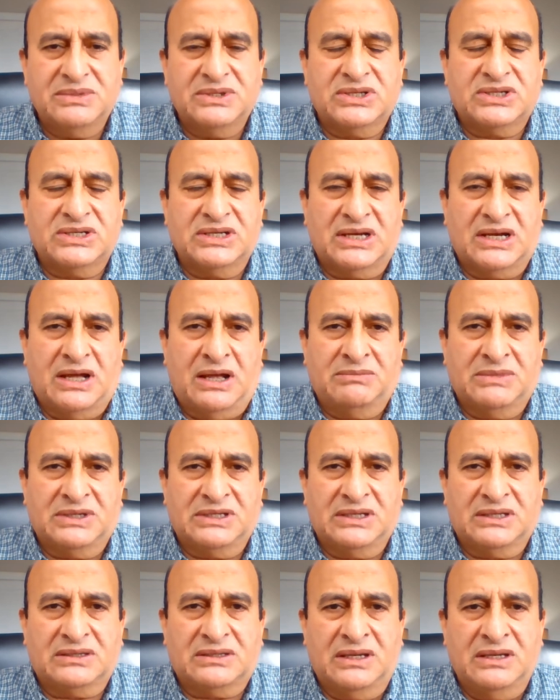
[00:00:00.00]
الشيخ أحمد
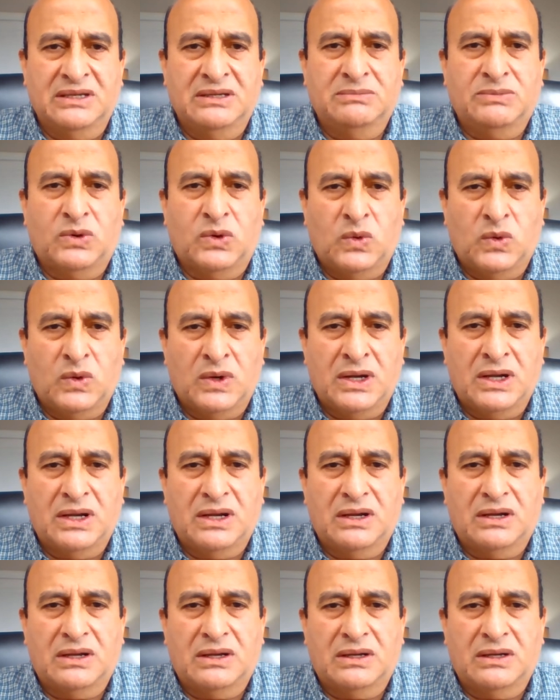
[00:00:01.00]
الطيب هو
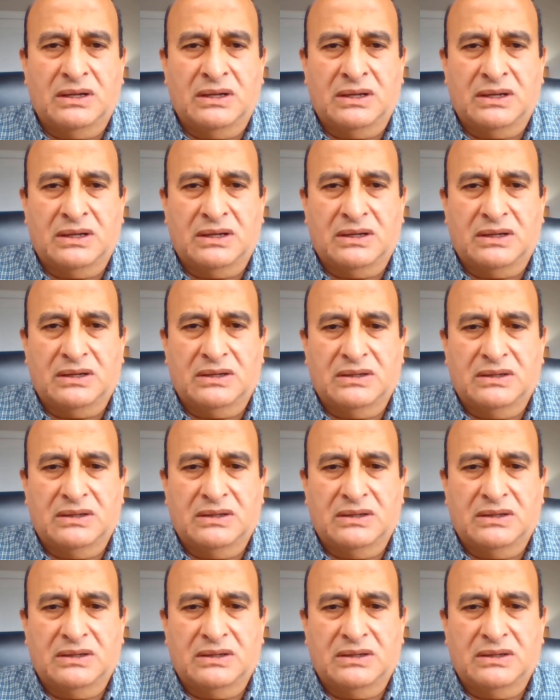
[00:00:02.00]
آه،